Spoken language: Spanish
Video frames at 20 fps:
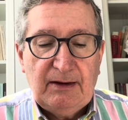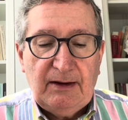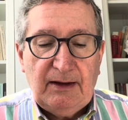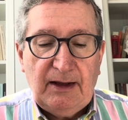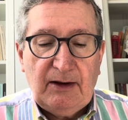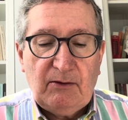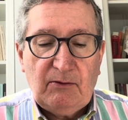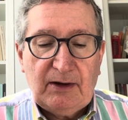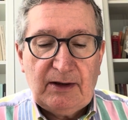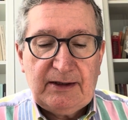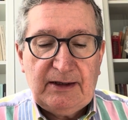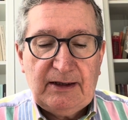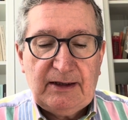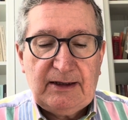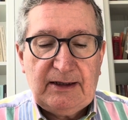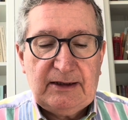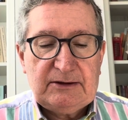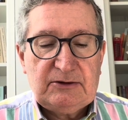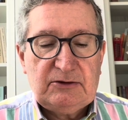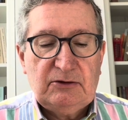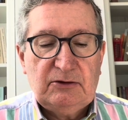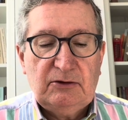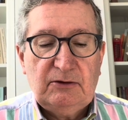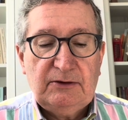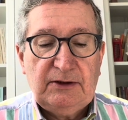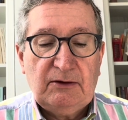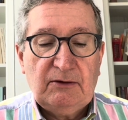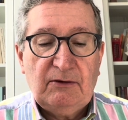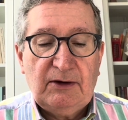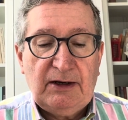En cualquier caso,
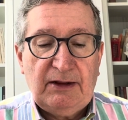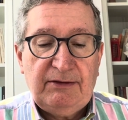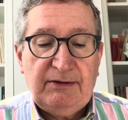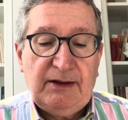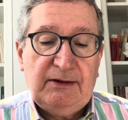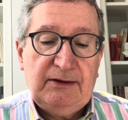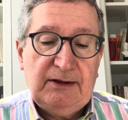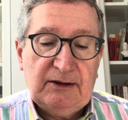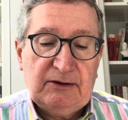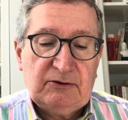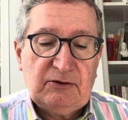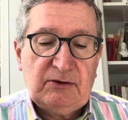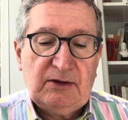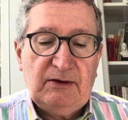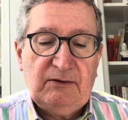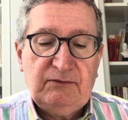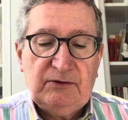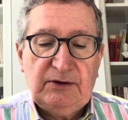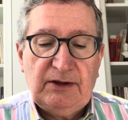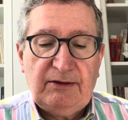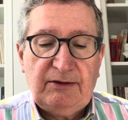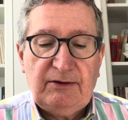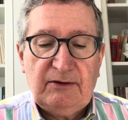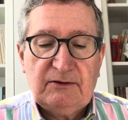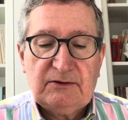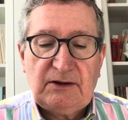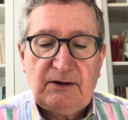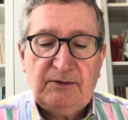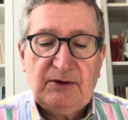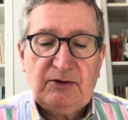Diego Gracia, director de la Fundación
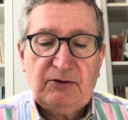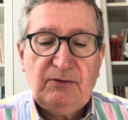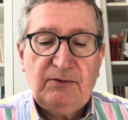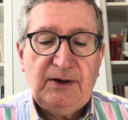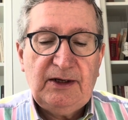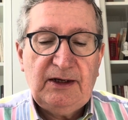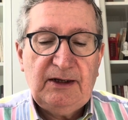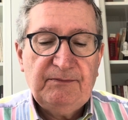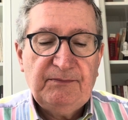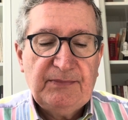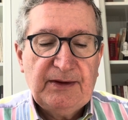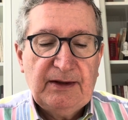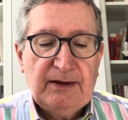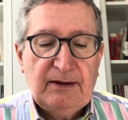Xavier Zubiri